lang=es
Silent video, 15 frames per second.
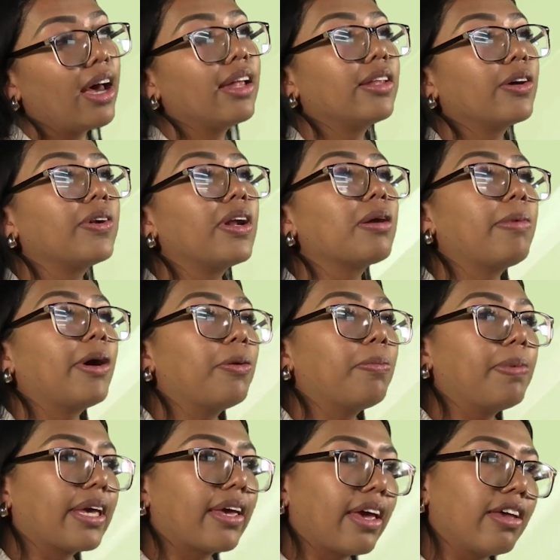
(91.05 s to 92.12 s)
tengo un hermano
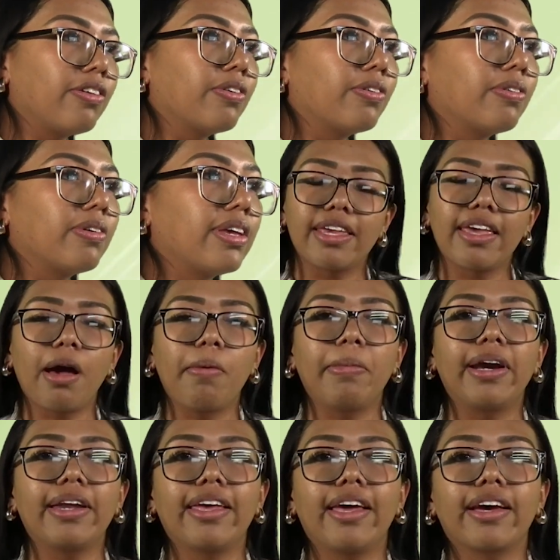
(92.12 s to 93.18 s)
pequeño y
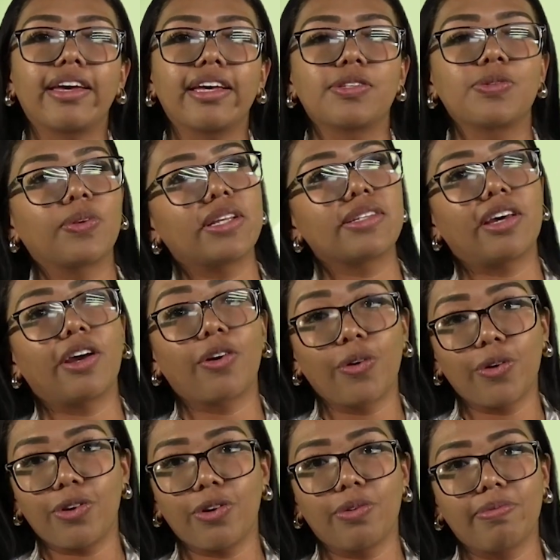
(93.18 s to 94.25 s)
amaría que su
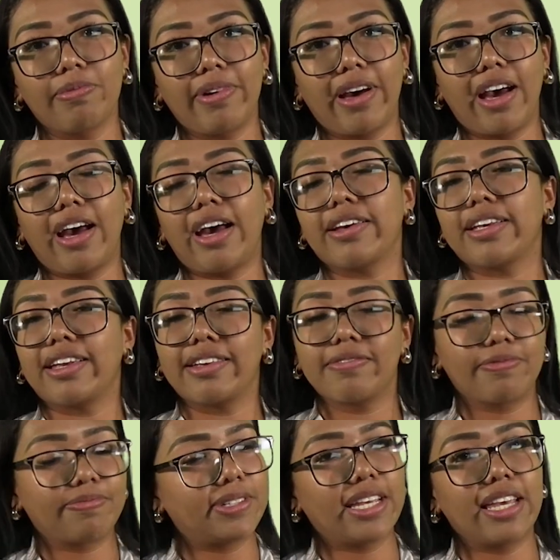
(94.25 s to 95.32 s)
desarrollo a
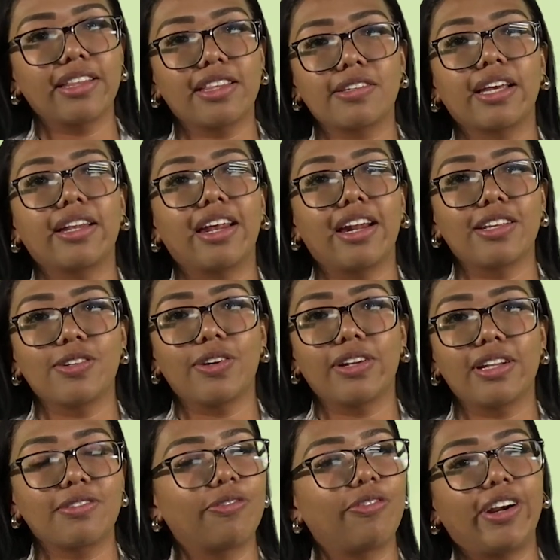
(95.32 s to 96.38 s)
siguientes
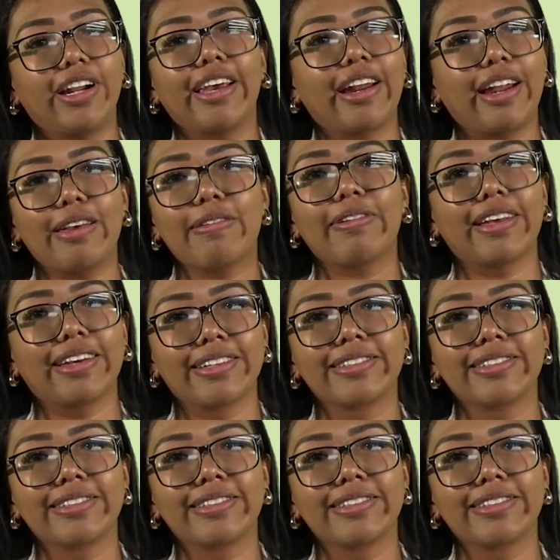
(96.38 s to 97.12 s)
generaciones fuera increíble.